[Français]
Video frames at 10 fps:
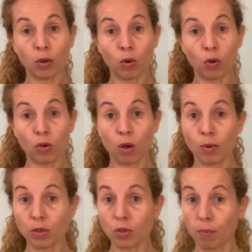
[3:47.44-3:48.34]
en
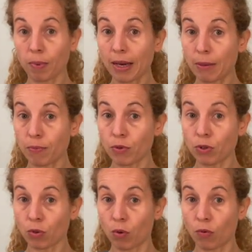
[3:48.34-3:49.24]
commençant par les
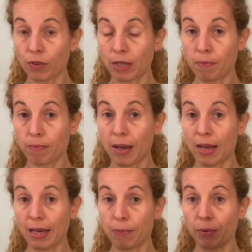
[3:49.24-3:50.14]
pouces, on finit
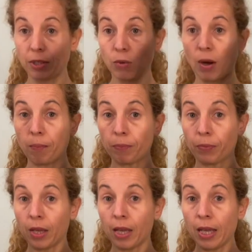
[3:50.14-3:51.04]
par les petits doigts.
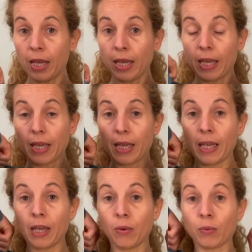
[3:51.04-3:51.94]

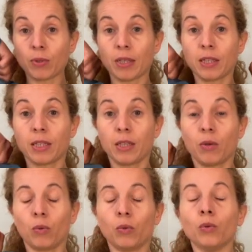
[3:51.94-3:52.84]
Et on
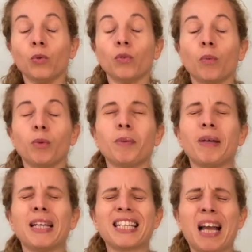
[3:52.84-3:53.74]
s'étire, on ouvre, on peut même
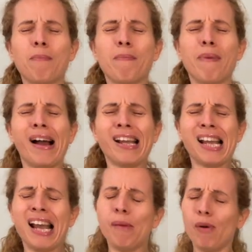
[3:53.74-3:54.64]
aller jusqu'à
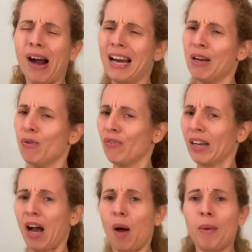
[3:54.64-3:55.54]
bailler pour aller
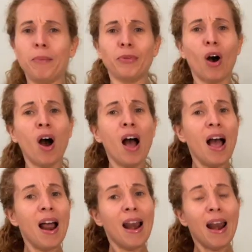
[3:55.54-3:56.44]
ouvrir en même temps
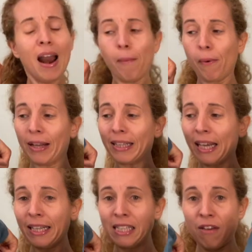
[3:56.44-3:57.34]
la
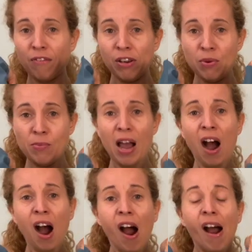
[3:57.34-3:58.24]
poitrine, ça fait du
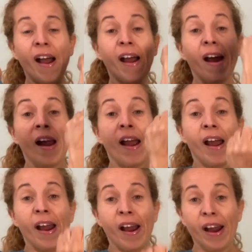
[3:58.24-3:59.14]
bien.
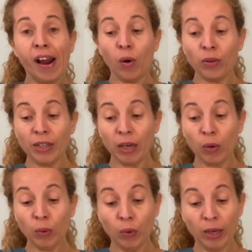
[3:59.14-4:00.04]
Et on
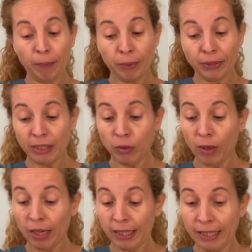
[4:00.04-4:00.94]
déroule les petits
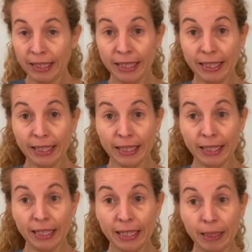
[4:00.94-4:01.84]
doigts
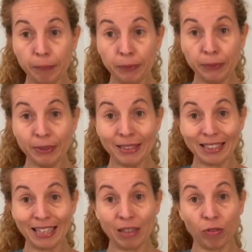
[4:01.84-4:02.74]
et les
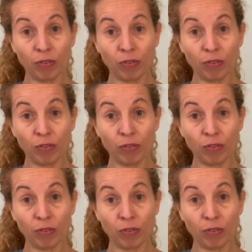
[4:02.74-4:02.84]
pouces et on